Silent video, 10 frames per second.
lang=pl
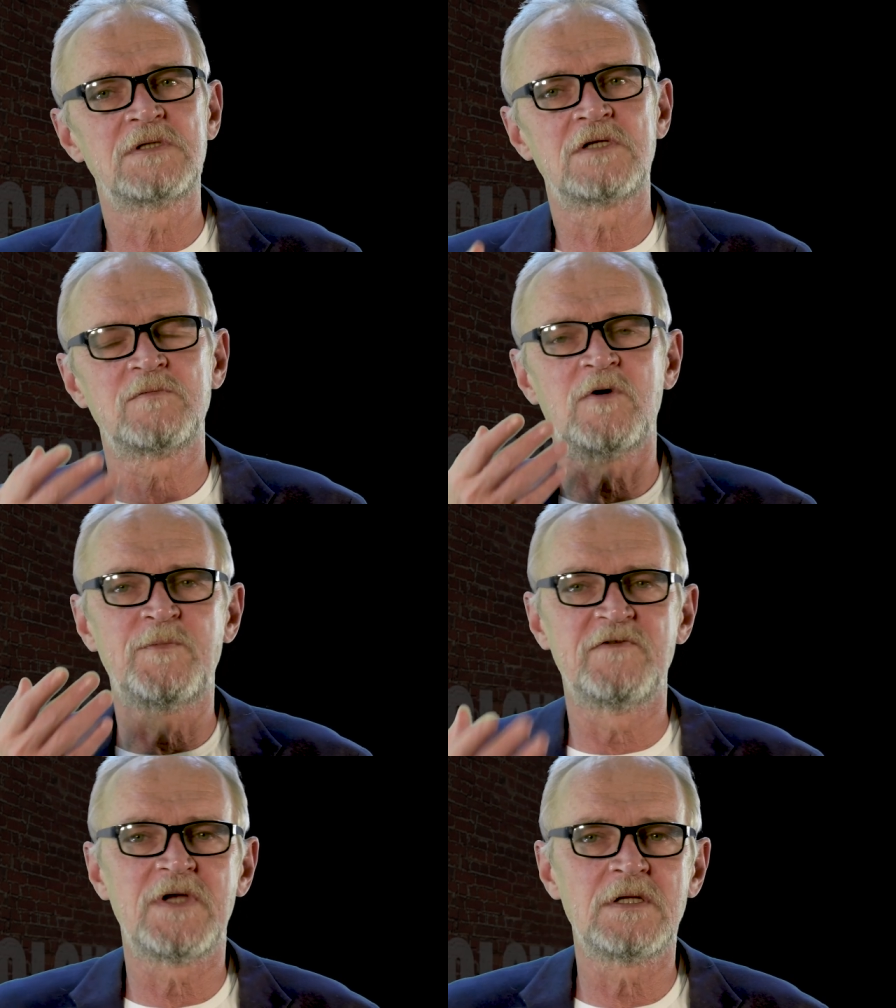za czym
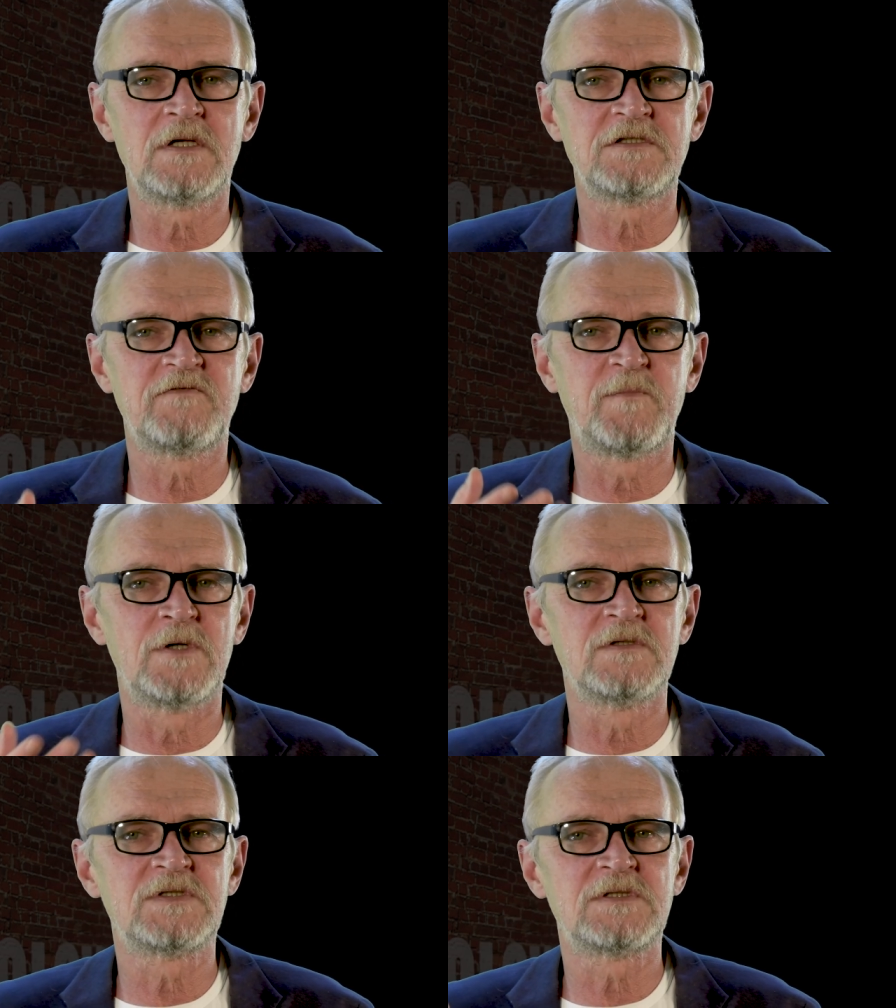opowiada się w
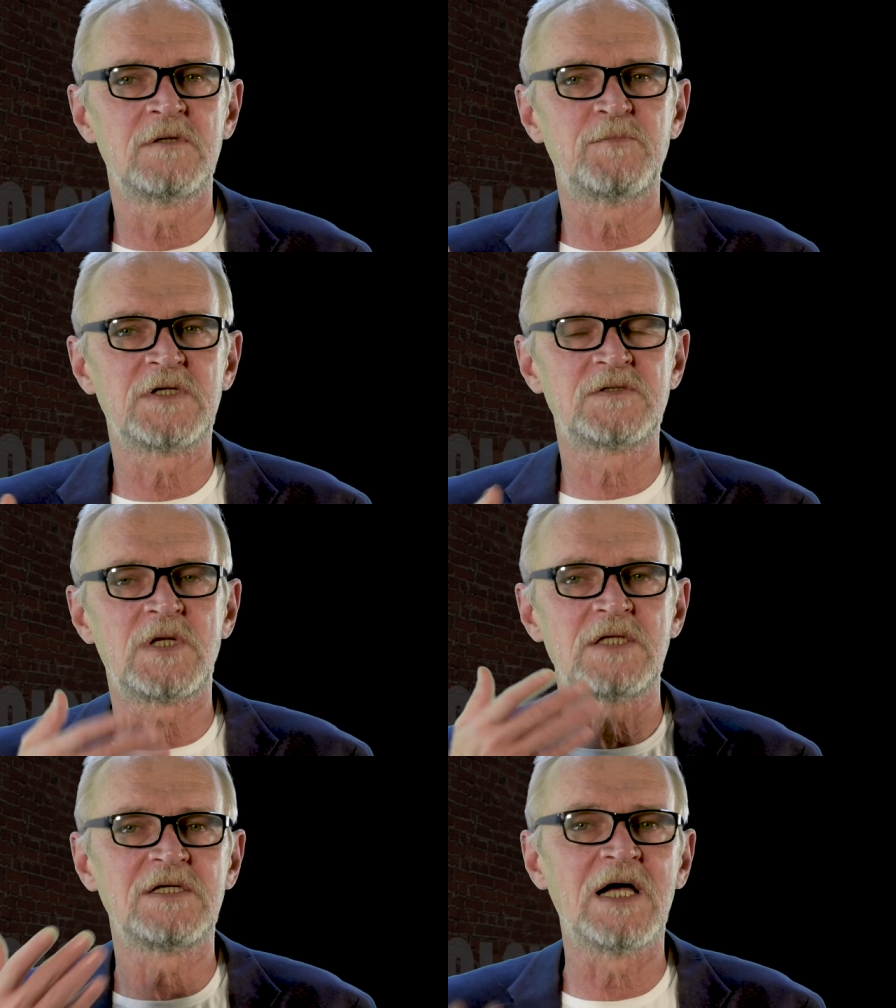Polsce bardzo
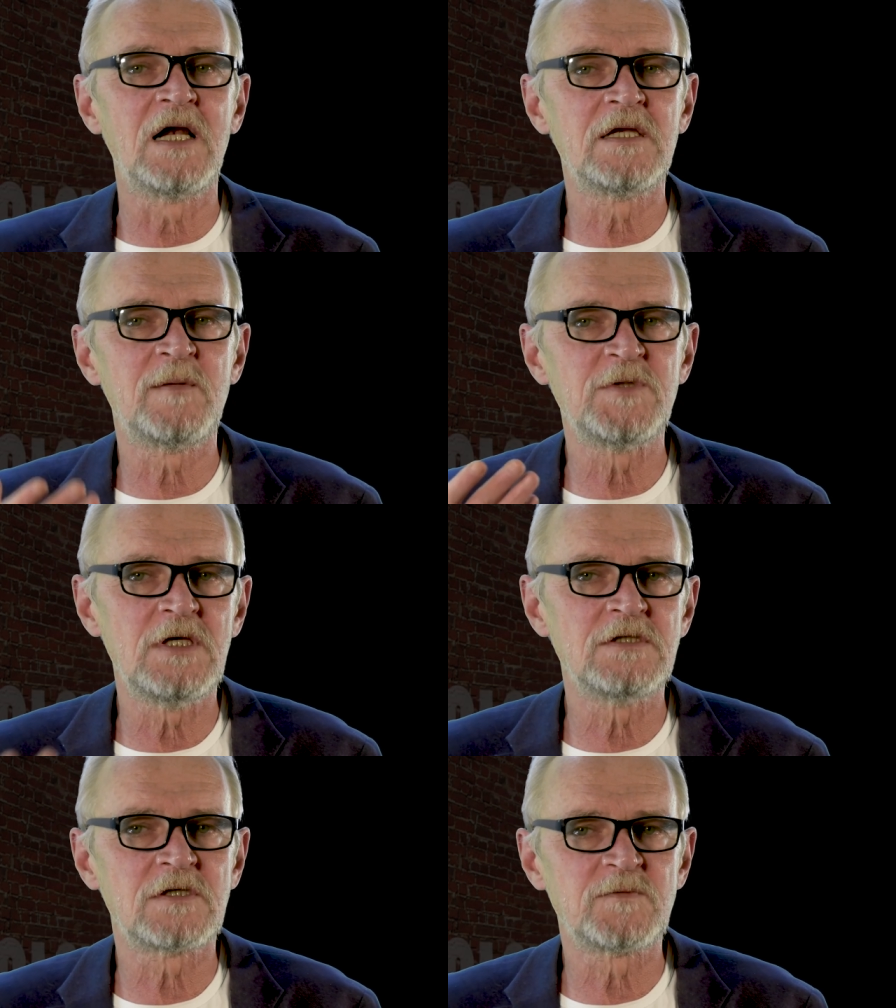radykalna
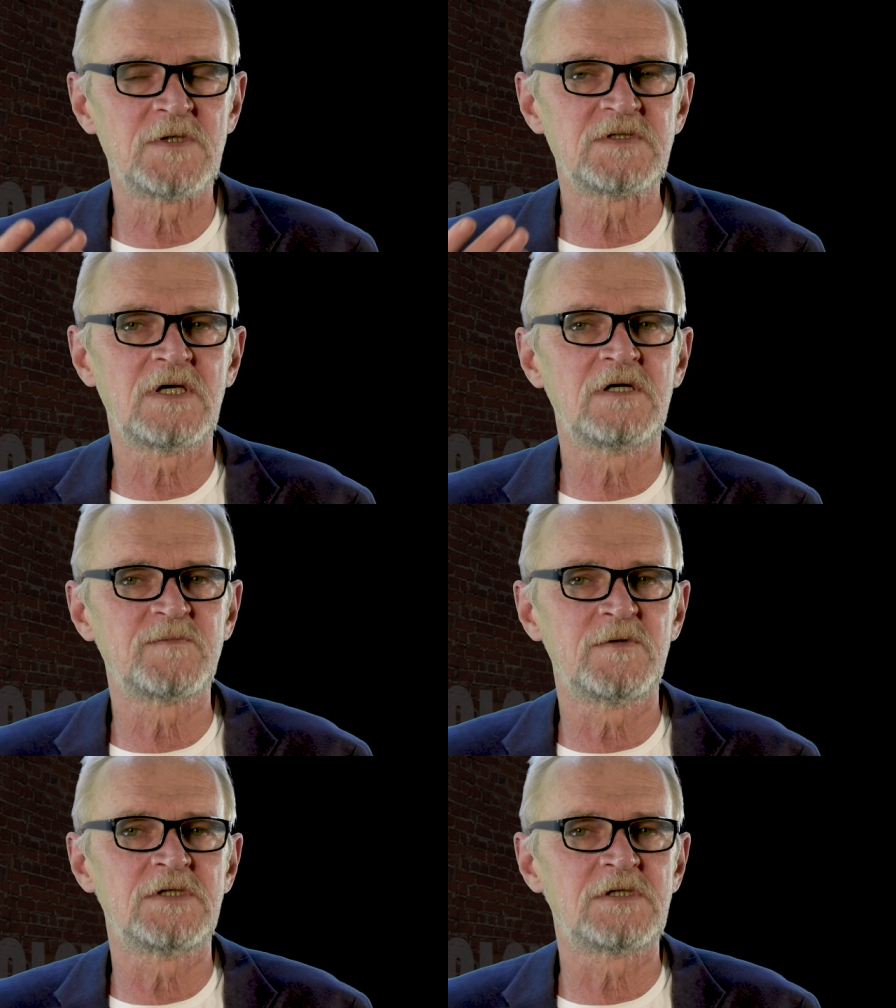mniejszość polskiego
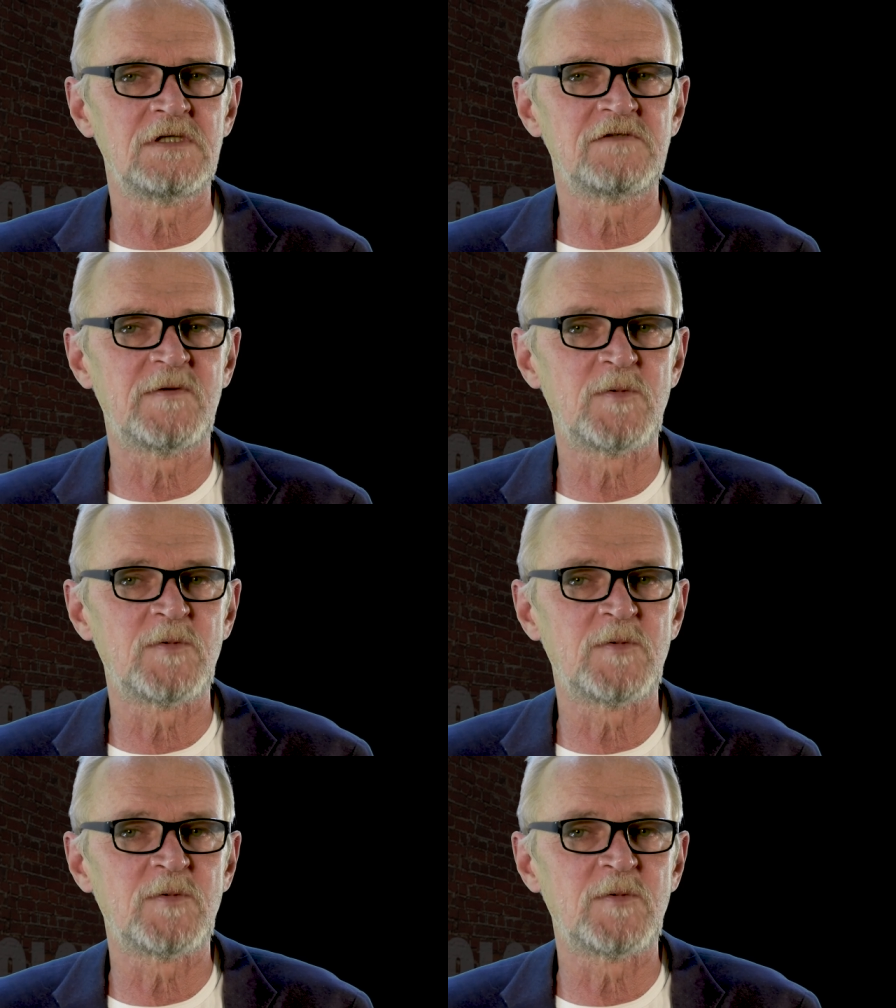społeczeństwa,